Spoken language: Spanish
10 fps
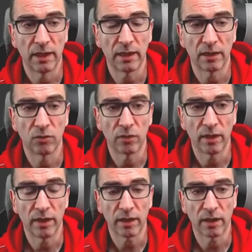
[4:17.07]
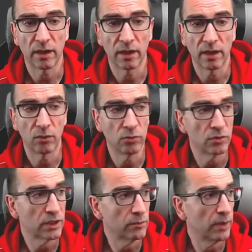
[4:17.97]
recordar eh, algunos
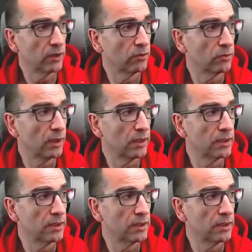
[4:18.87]
aspectos, ¿vale?